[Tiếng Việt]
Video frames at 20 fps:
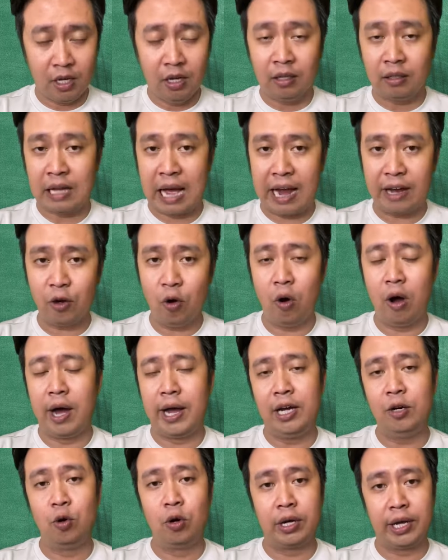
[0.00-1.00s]
Thái độ ấy
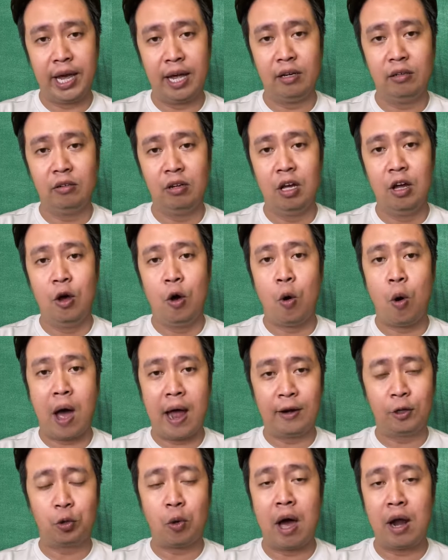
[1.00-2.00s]
của Kiên hoàn
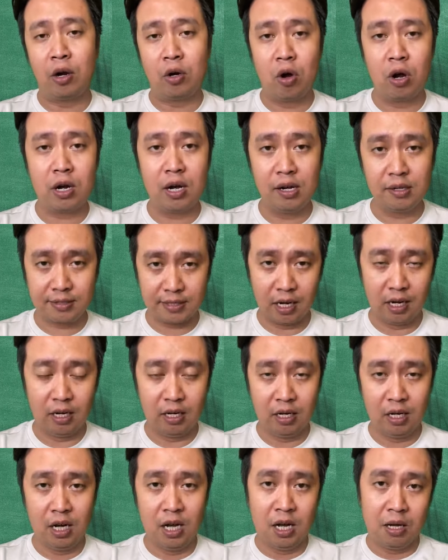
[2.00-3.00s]
toàn có cơ sở
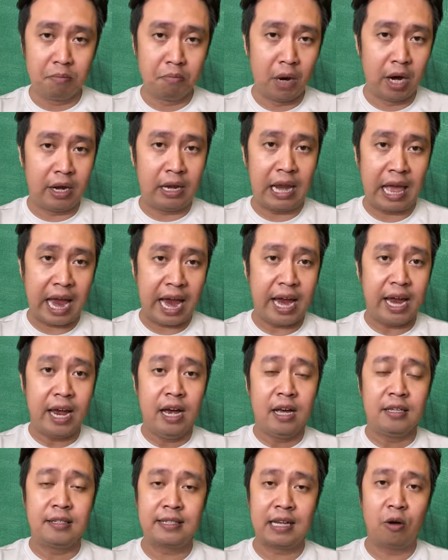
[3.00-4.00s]
bởi lẽ
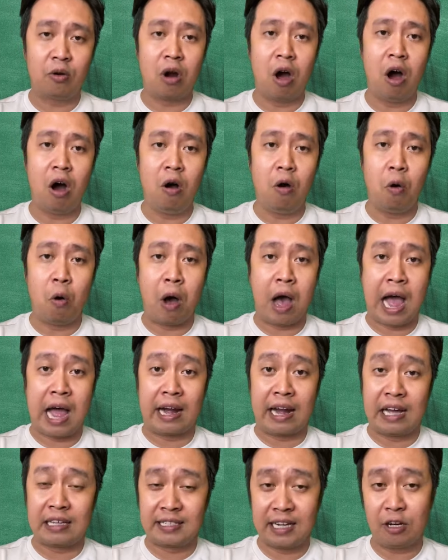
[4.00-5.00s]
sau đó Hòa
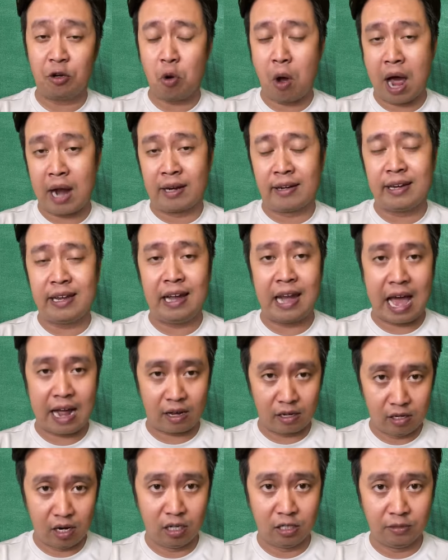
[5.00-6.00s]
đã dẫn đoàn đi lạc
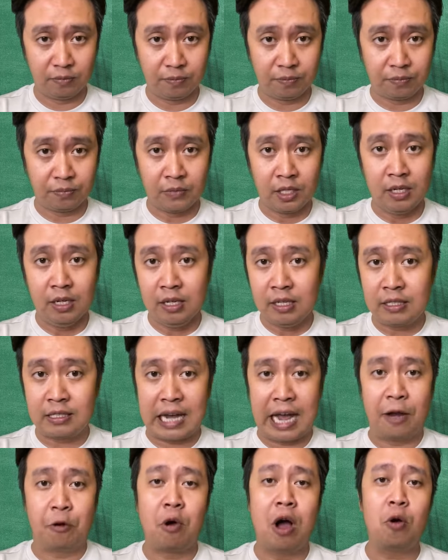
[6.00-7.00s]
đường
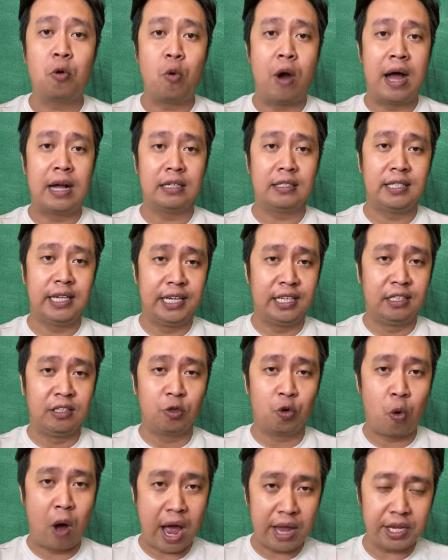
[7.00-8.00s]
trải qua quá trình
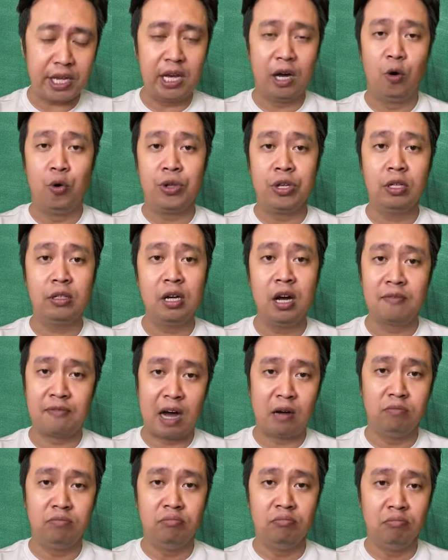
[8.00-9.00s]
quá nhiều những thương
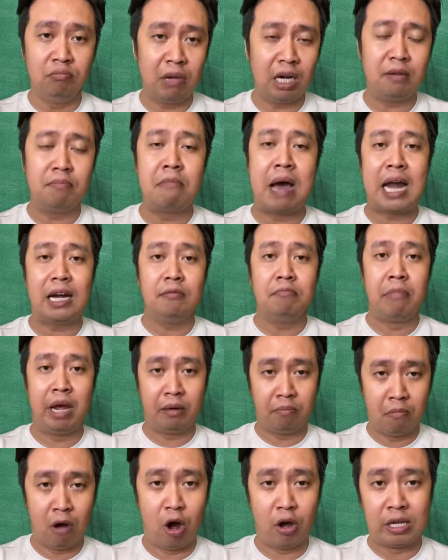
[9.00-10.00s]
vong, mất mát, mệt
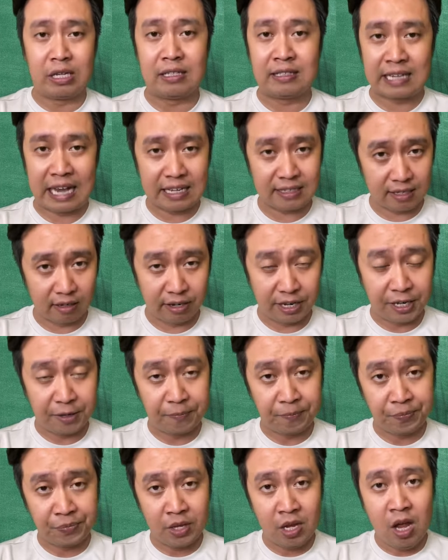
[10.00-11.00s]
mỏi, dã rời.
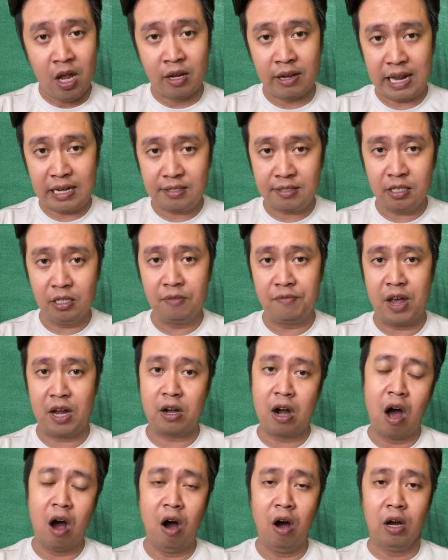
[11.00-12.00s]
Nên sự việc
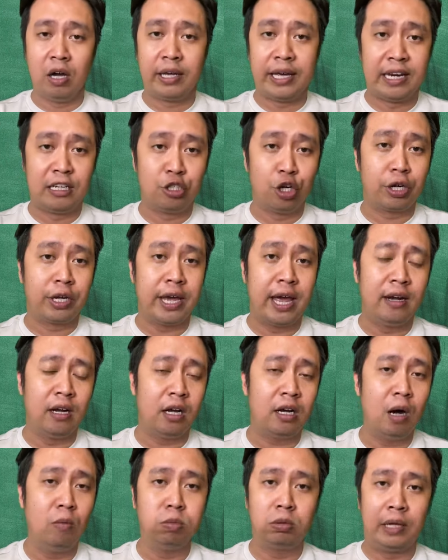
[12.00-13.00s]
đó khiến cho Kiên
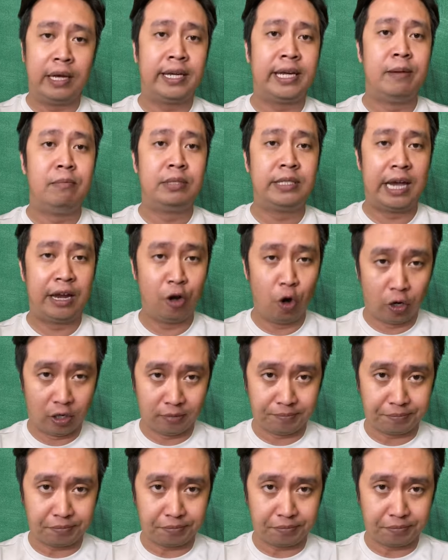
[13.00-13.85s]
không thể kiềm chế nổi.